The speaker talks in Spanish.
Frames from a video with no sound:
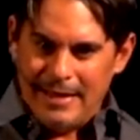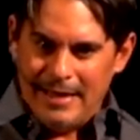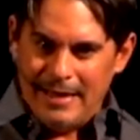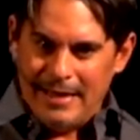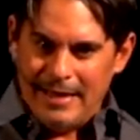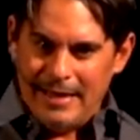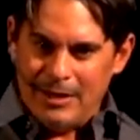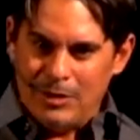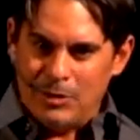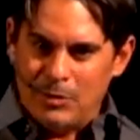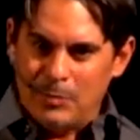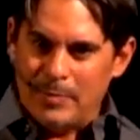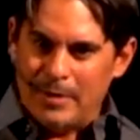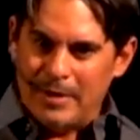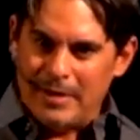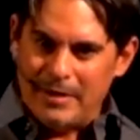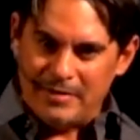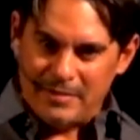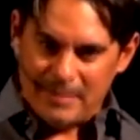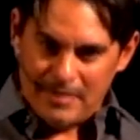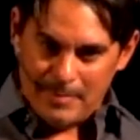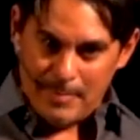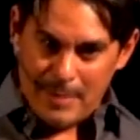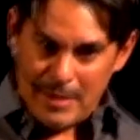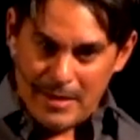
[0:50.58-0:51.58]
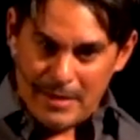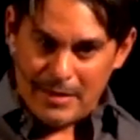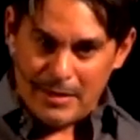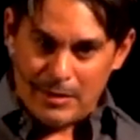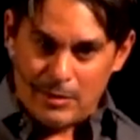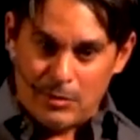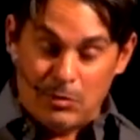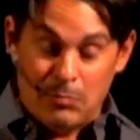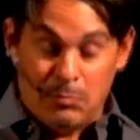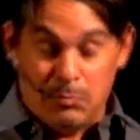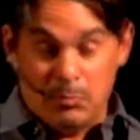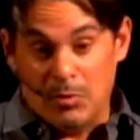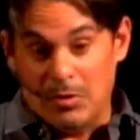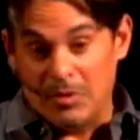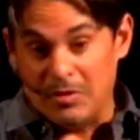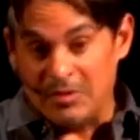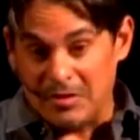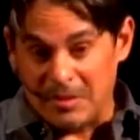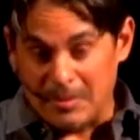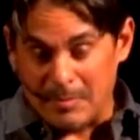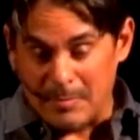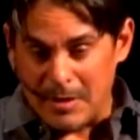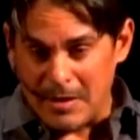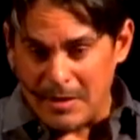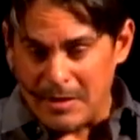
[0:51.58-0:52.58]
Esto parece mágico, puede
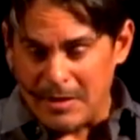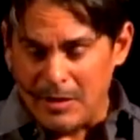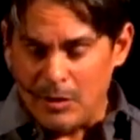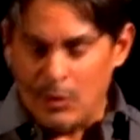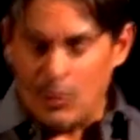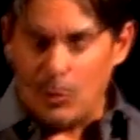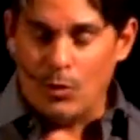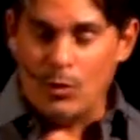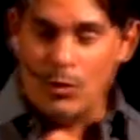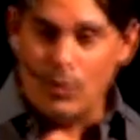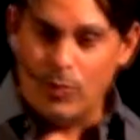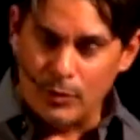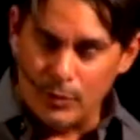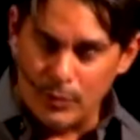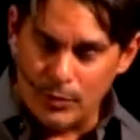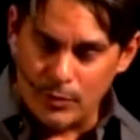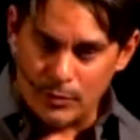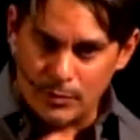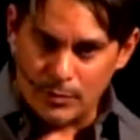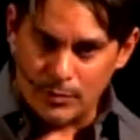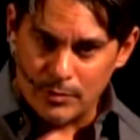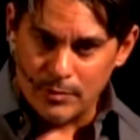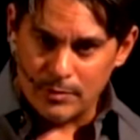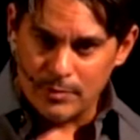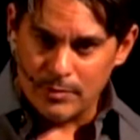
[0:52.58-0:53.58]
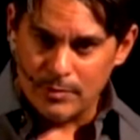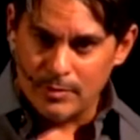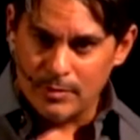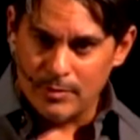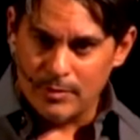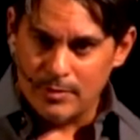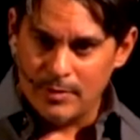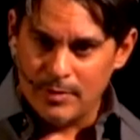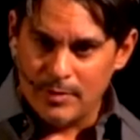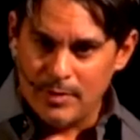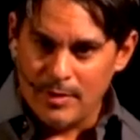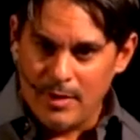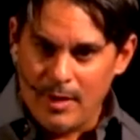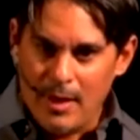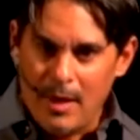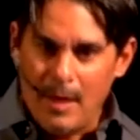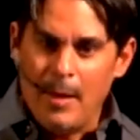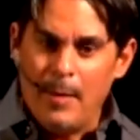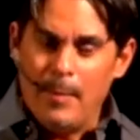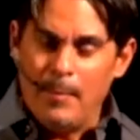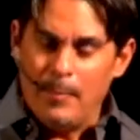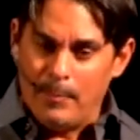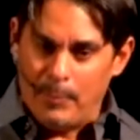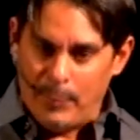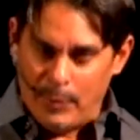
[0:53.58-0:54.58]
ser mágico o no,
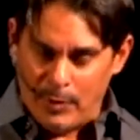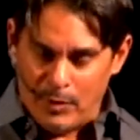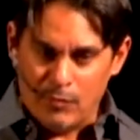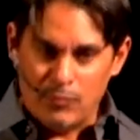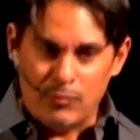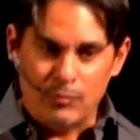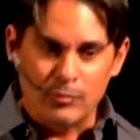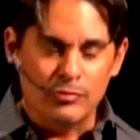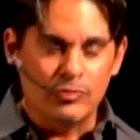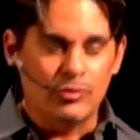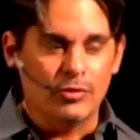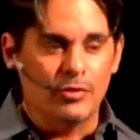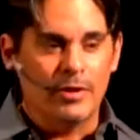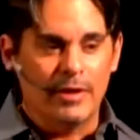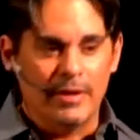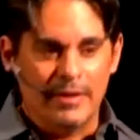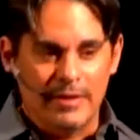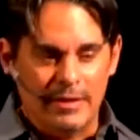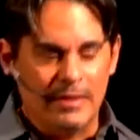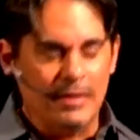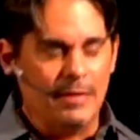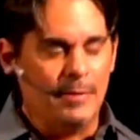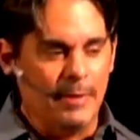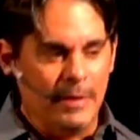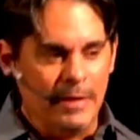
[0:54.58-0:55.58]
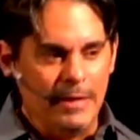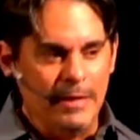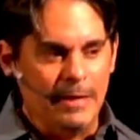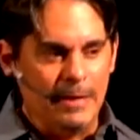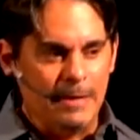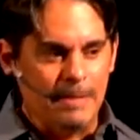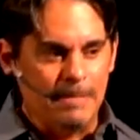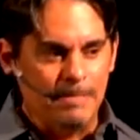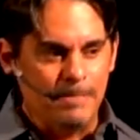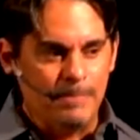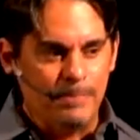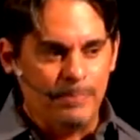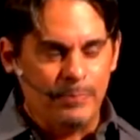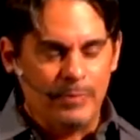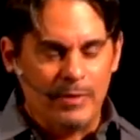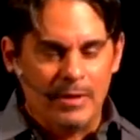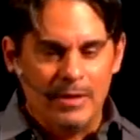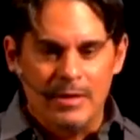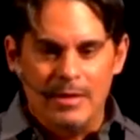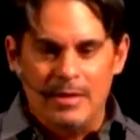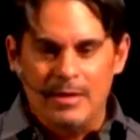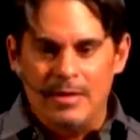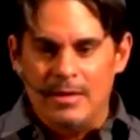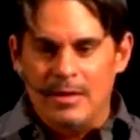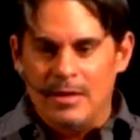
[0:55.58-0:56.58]
pero funciona de esta manera.
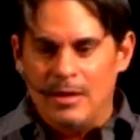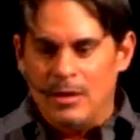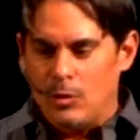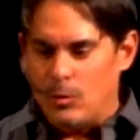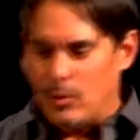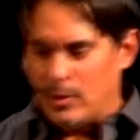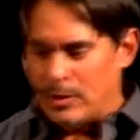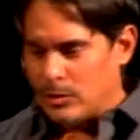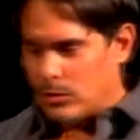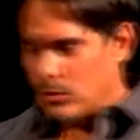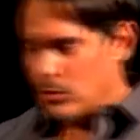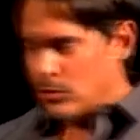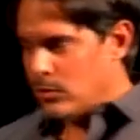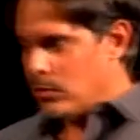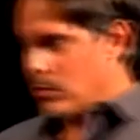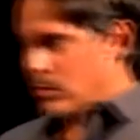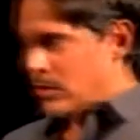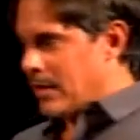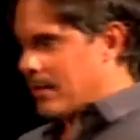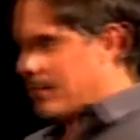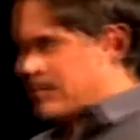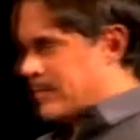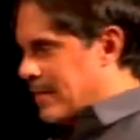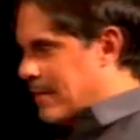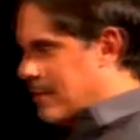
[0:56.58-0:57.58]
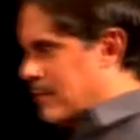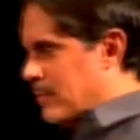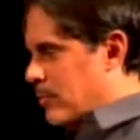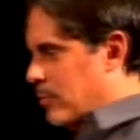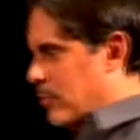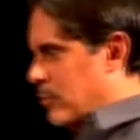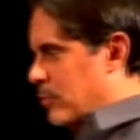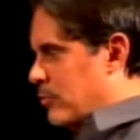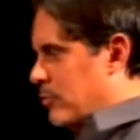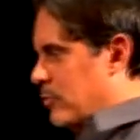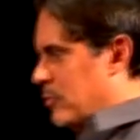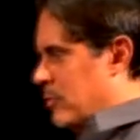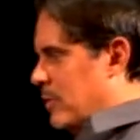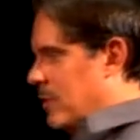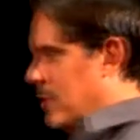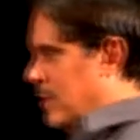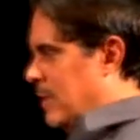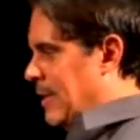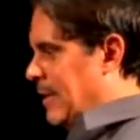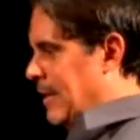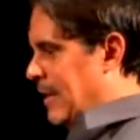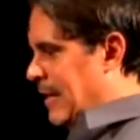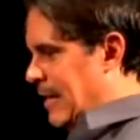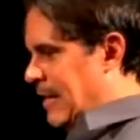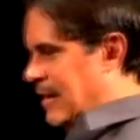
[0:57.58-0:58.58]
Cuando cambiamos
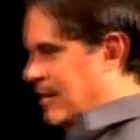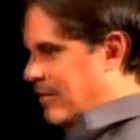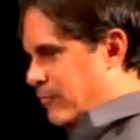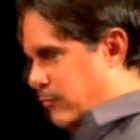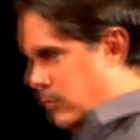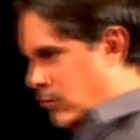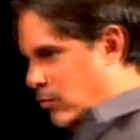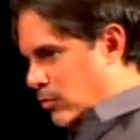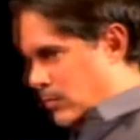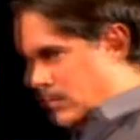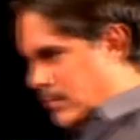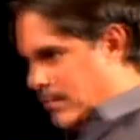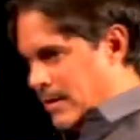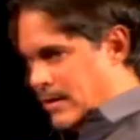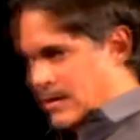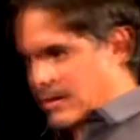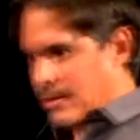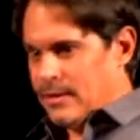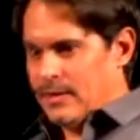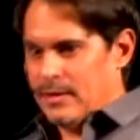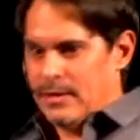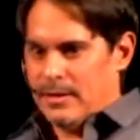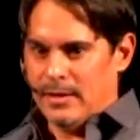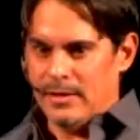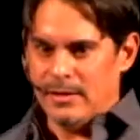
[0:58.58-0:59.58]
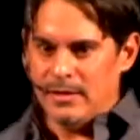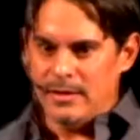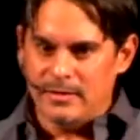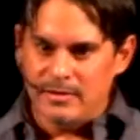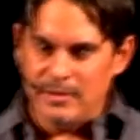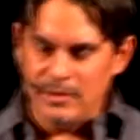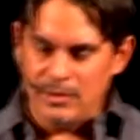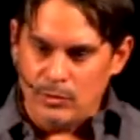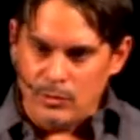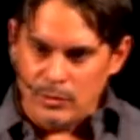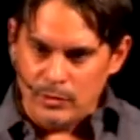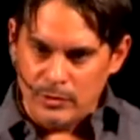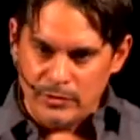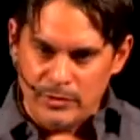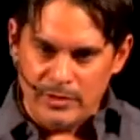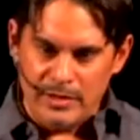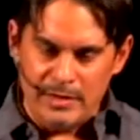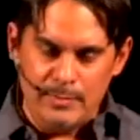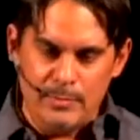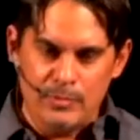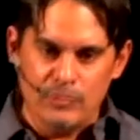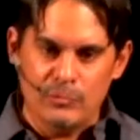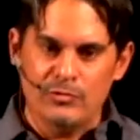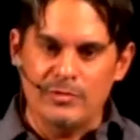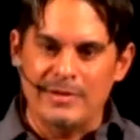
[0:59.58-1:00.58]
la forma, es decir, cuando
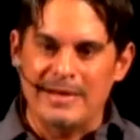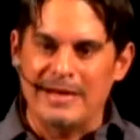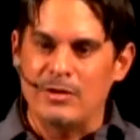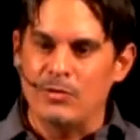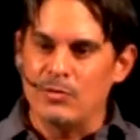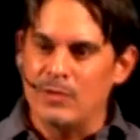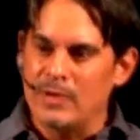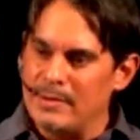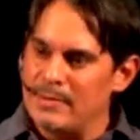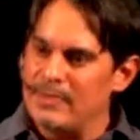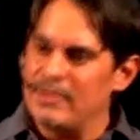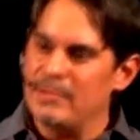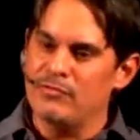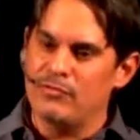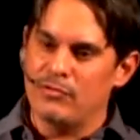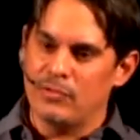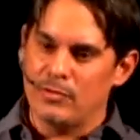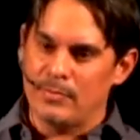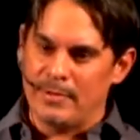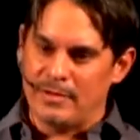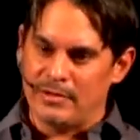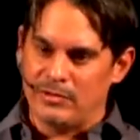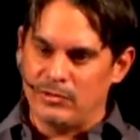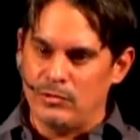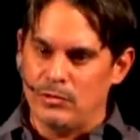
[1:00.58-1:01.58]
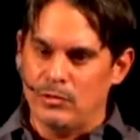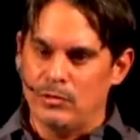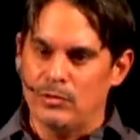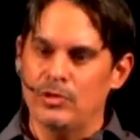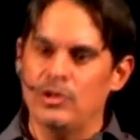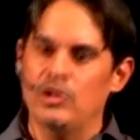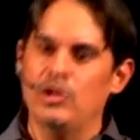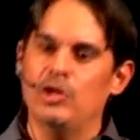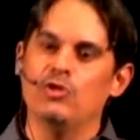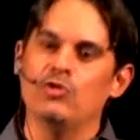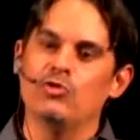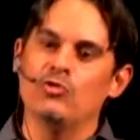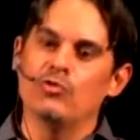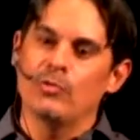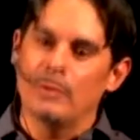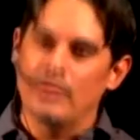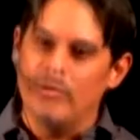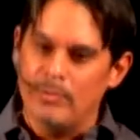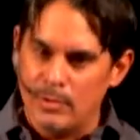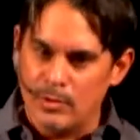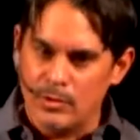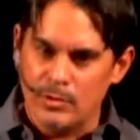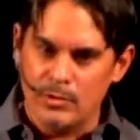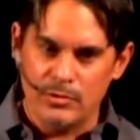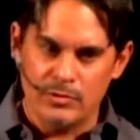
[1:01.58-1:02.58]
tenemos una nueva información y un
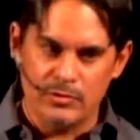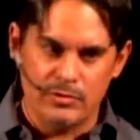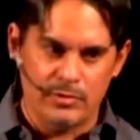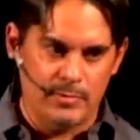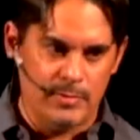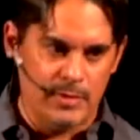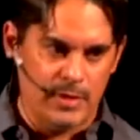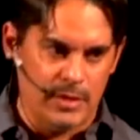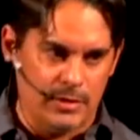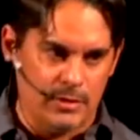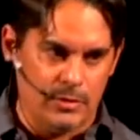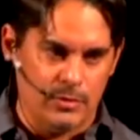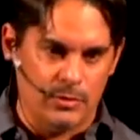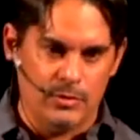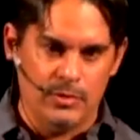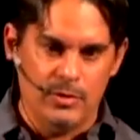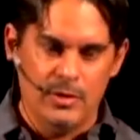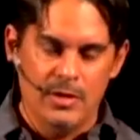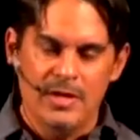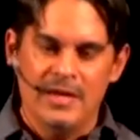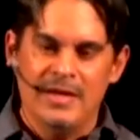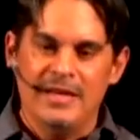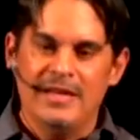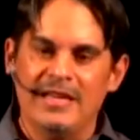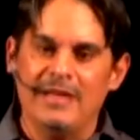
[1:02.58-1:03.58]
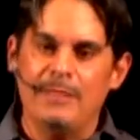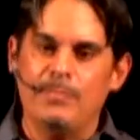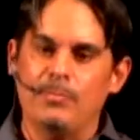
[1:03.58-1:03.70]
nuevo conocimiento y